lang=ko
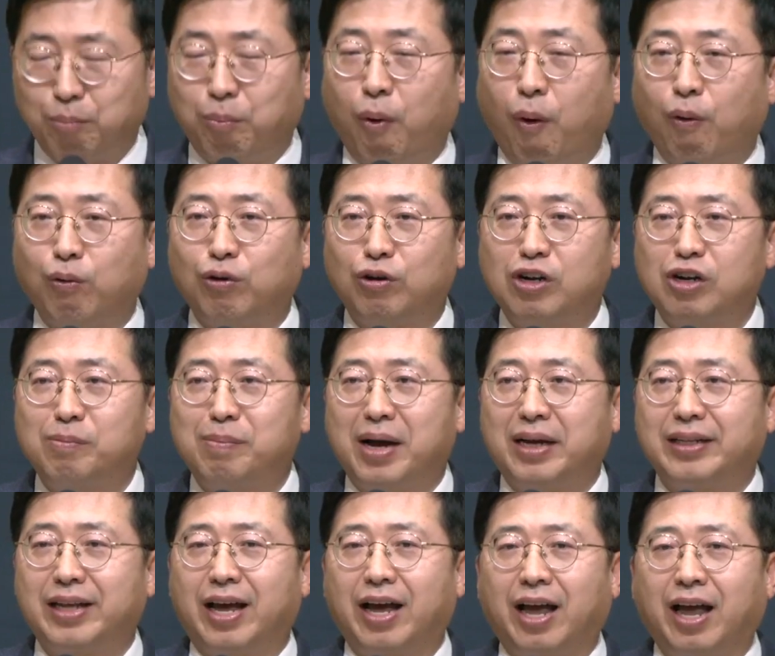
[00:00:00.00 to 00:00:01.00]
복을
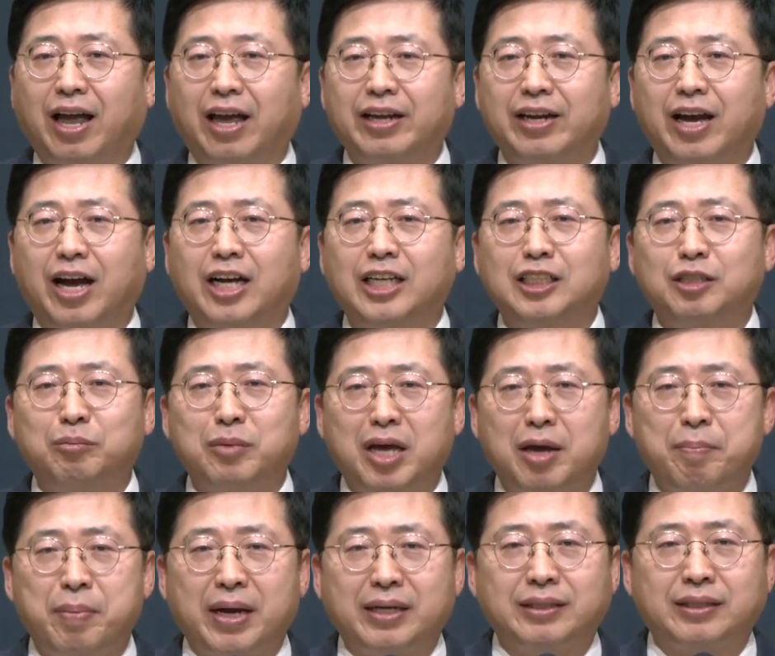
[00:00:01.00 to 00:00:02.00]
받아
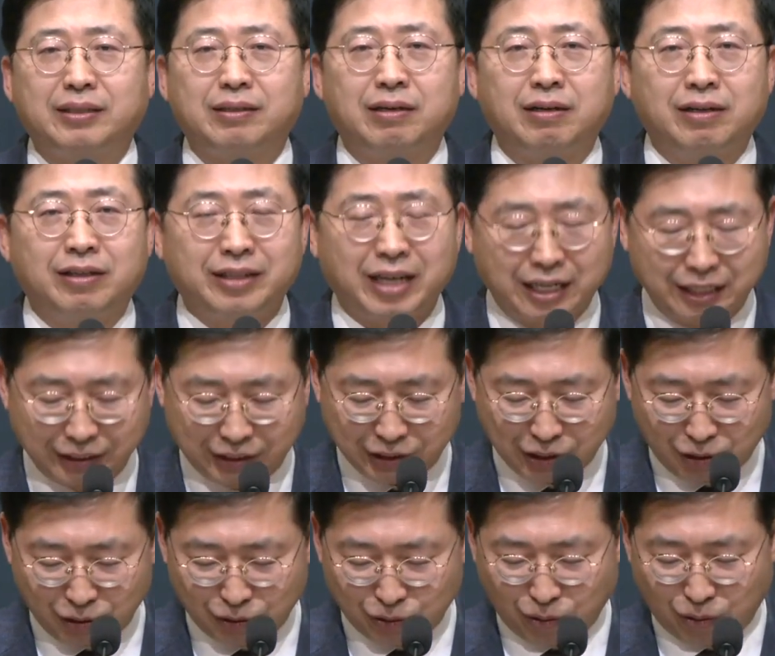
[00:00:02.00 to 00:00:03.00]
하나님의 백성된
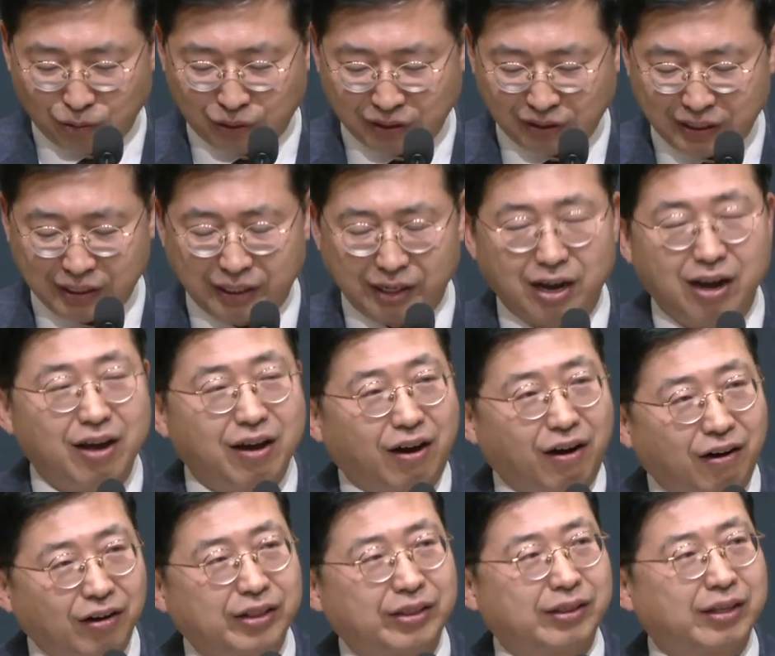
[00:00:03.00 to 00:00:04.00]
성도들이
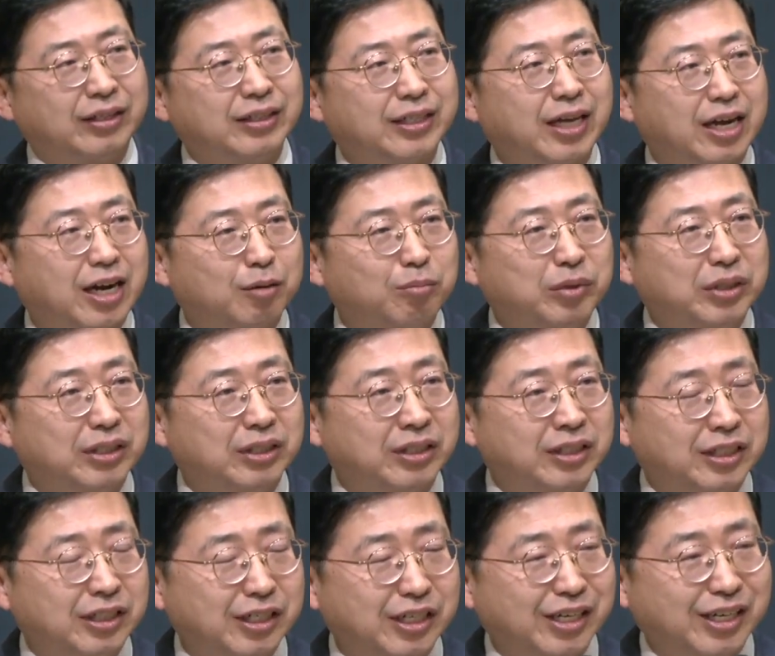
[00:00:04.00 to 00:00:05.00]
어떤
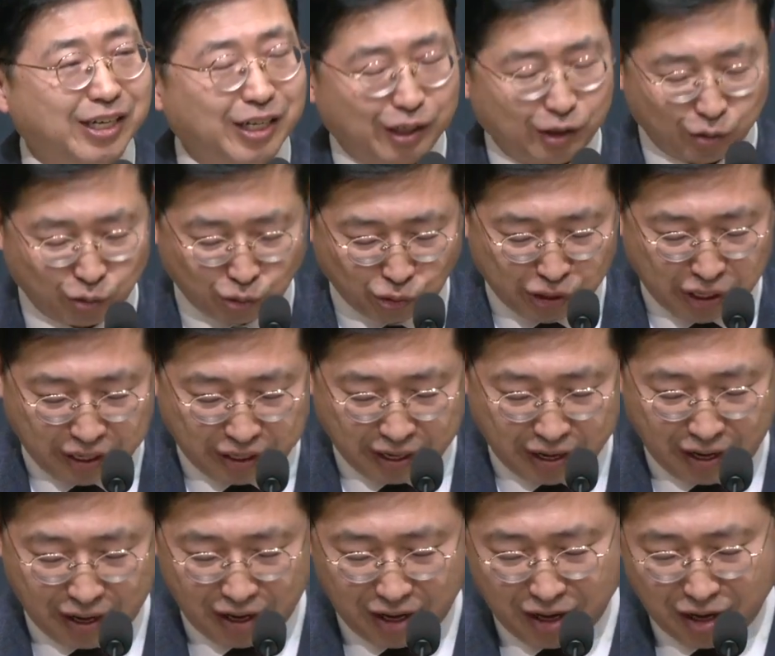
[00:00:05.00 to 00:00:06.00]
사람인지
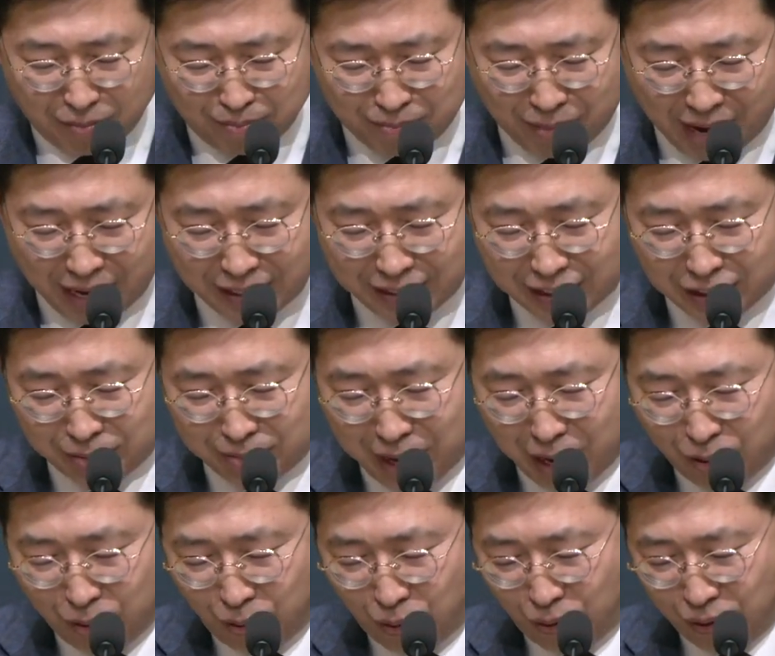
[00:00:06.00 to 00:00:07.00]
우리에게
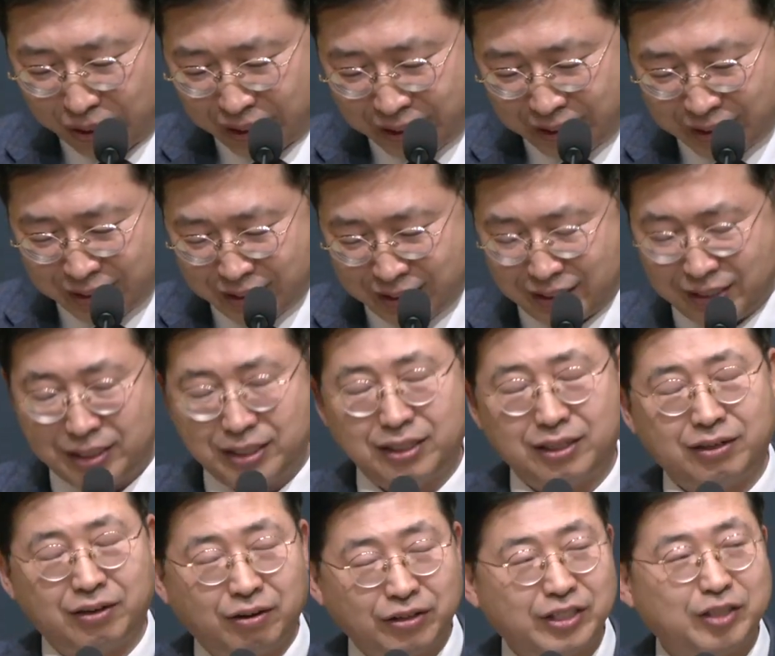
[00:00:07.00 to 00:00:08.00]
말씀하고 있는
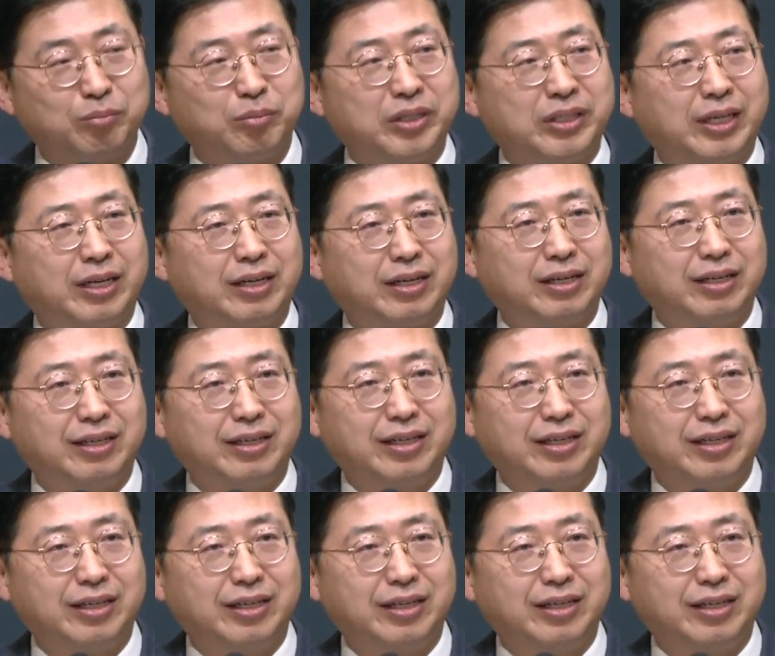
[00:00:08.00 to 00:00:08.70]
것입니다.